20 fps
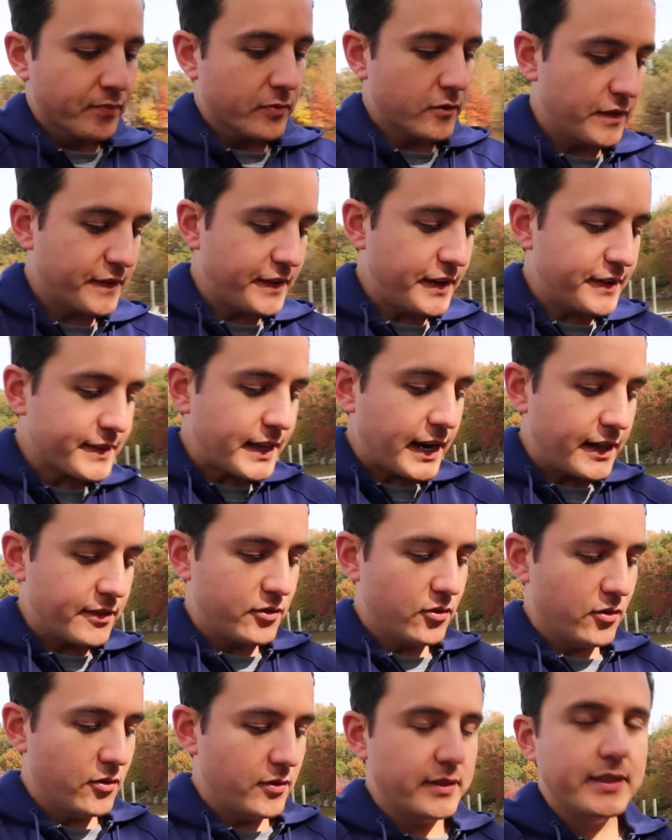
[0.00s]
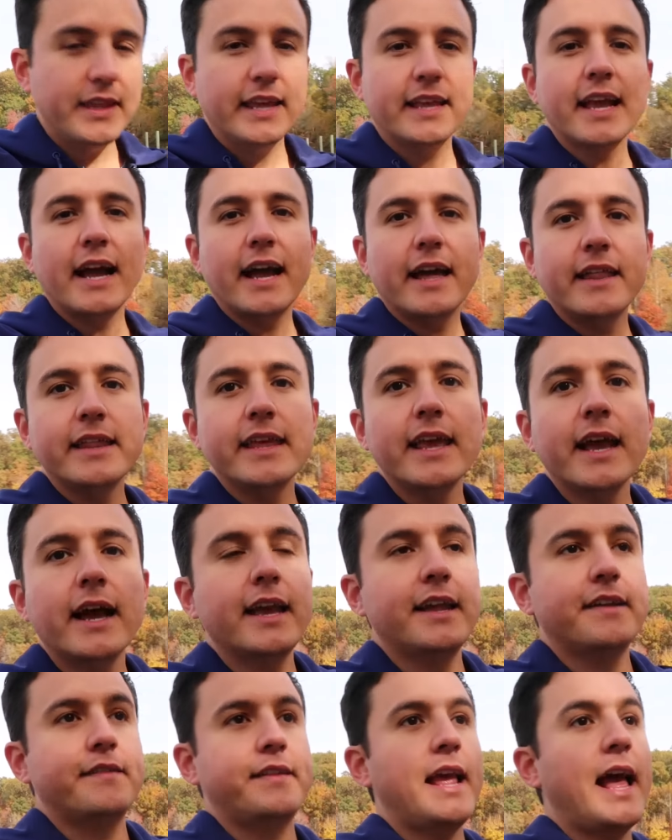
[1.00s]
Entonces trato de cada
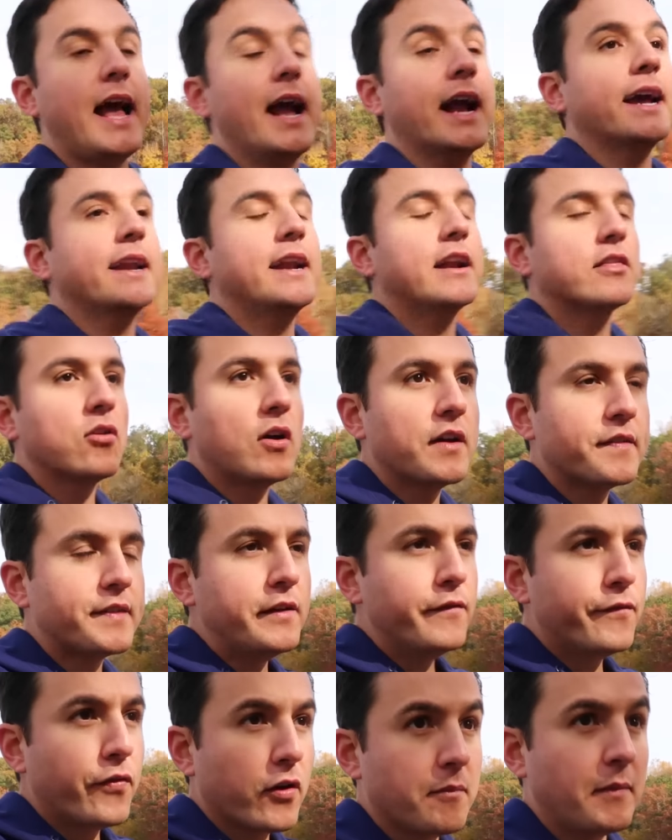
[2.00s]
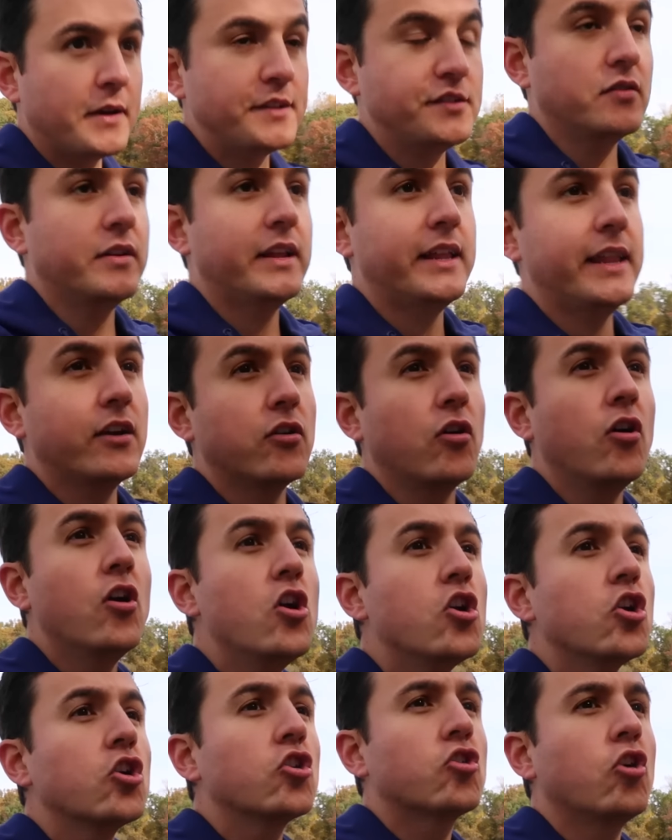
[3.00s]
día este, agarrar toda esa información y digo,
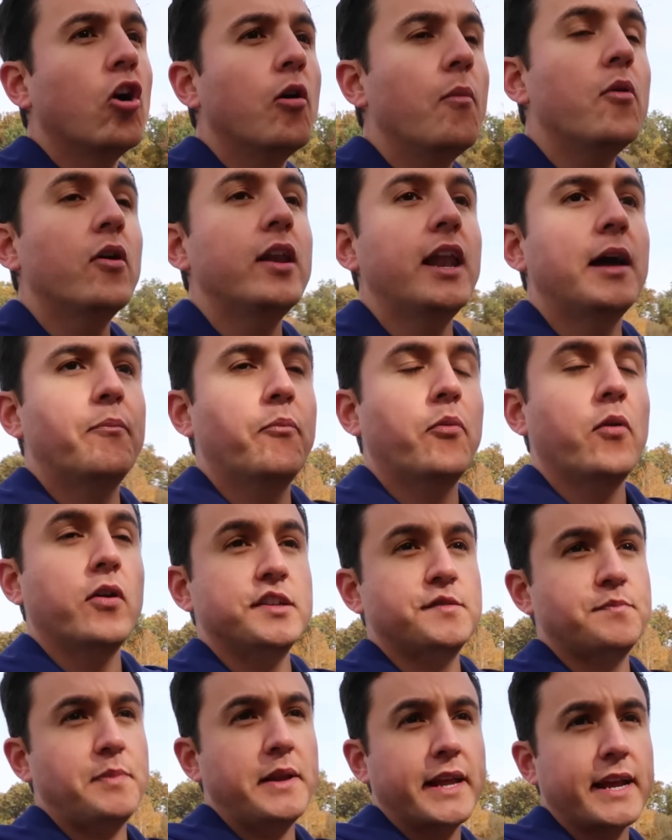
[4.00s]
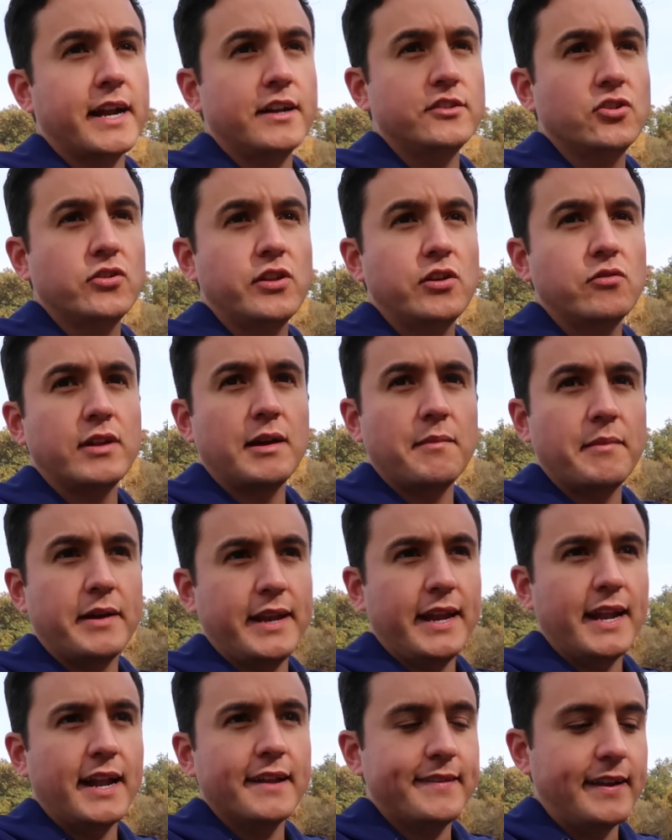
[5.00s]
¿cómo la puedo explicar yo de una
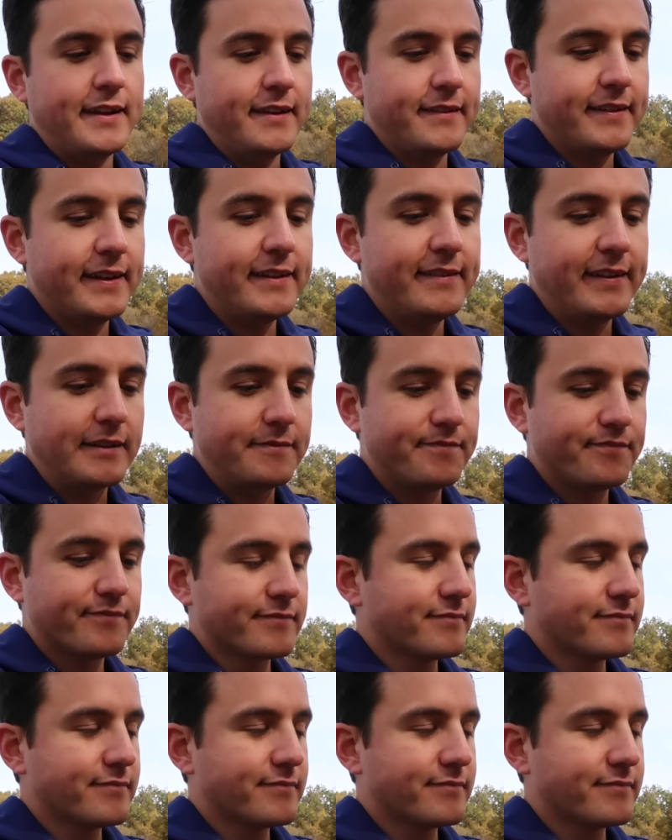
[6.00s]
manera sencilla?